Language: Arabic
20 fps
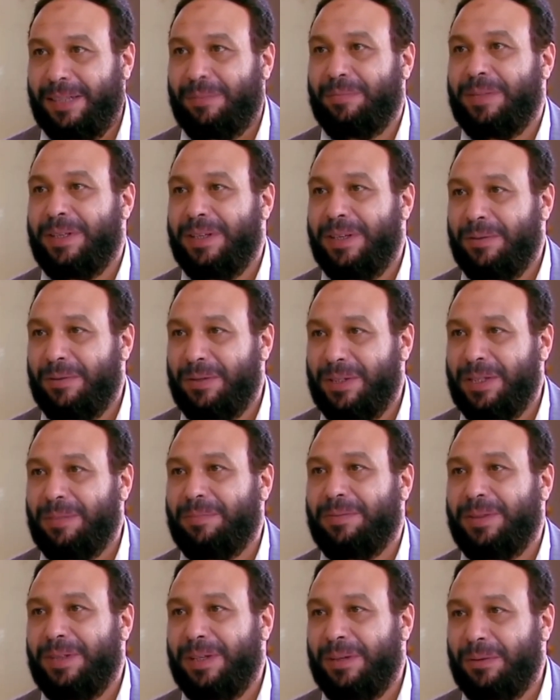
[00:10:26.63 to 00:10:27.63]
جبنة
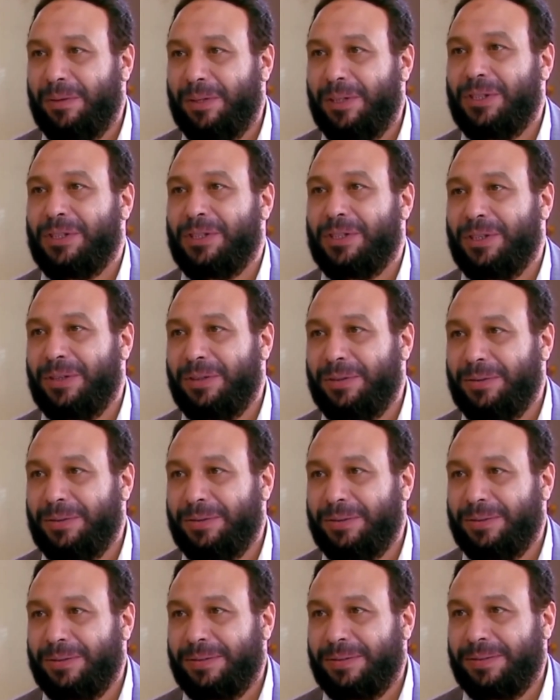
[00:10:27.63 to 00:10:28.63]
وزبدة وقشطة
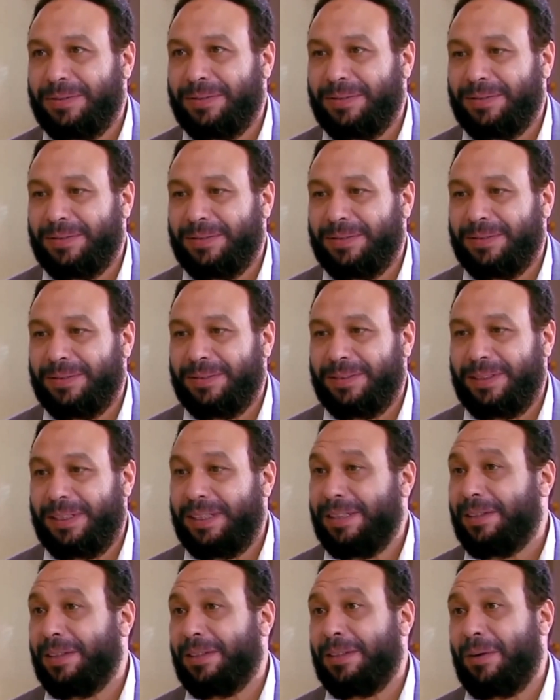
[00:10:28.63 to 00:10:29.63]

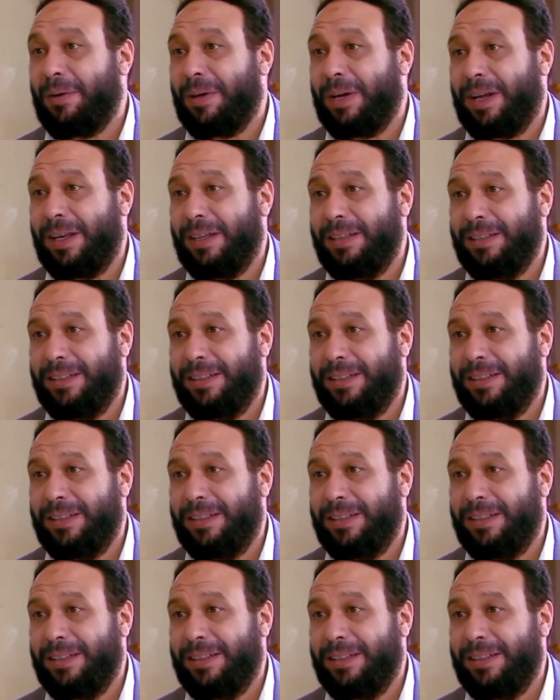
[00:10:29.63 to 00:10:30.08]
جيت أدور